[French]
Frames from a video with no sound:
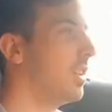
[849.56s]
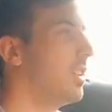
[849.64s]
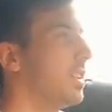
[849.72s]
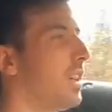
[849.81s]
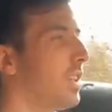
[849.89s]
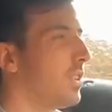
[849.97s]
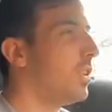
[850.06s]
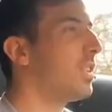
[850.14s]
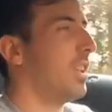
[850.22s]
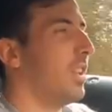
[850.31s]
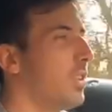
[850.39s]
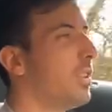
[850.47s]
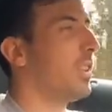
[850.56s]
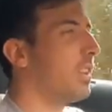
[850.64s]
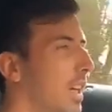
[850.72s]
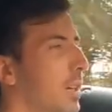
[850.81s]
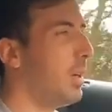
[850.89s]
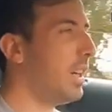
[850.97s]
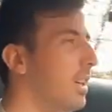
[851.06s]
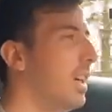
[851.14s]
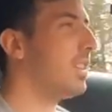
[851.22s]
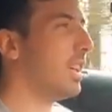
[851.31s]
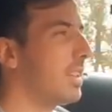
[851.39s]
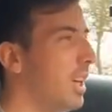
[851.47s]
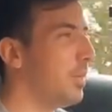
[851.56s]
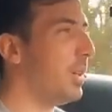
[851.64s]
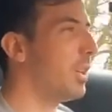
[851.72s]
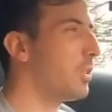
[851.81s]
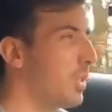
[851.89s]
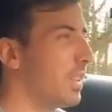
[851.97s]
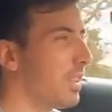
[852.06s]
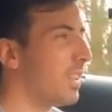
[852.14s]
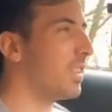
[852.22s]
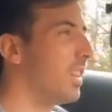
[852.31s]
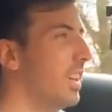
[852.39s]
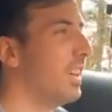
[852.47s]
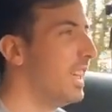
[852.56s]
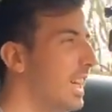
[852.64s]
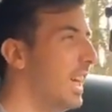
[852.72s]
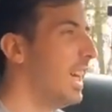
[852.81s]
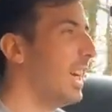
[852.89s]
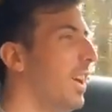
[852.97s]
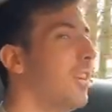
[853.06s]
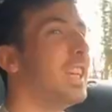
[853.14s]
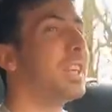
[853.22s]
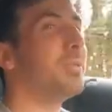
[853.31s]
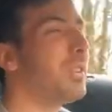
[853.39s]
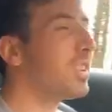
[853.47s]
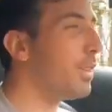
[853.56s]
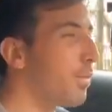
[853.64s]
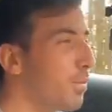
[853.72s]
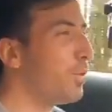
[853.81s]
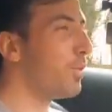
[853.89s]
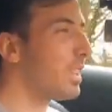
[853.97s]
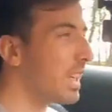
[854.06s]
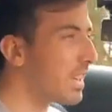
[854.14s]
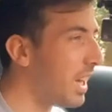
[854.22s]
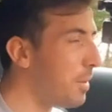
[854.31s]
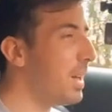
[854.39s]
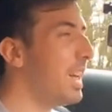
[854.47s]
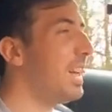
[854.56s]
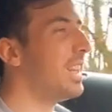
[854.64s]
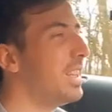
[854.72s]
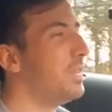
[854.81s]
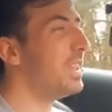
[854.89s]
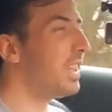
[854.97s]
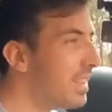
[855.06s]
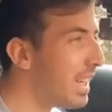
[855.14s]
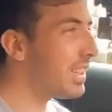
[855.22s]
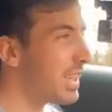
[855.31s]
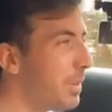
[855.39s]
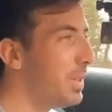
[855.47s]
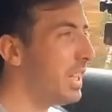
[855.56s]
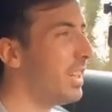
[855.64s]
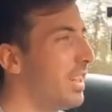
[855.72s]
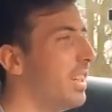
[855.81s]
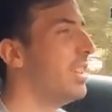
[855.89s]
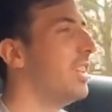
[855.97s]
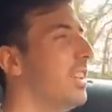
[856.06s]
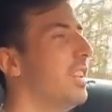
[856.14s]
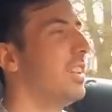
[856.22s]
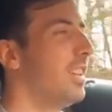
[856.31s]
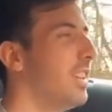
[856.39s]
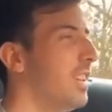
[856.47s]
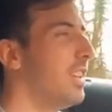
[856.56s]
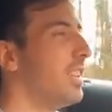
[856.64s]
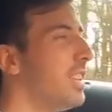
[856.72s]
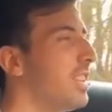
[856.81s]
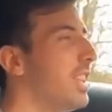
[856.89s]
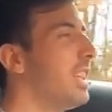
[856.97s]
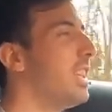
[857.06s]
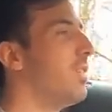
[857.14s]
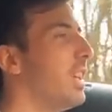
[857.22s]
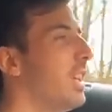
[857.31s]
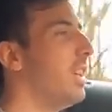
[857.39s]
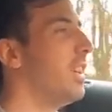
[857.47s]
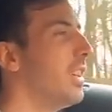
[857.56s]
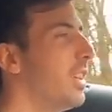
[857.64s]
Ça saute, ça saute, ça trimballe. Ah, ça trimballe dans tous les sens. Honnêtement, c'est fou, ça trimballe. Mais c'est ça que j'aime bien. C'est ça qui fait.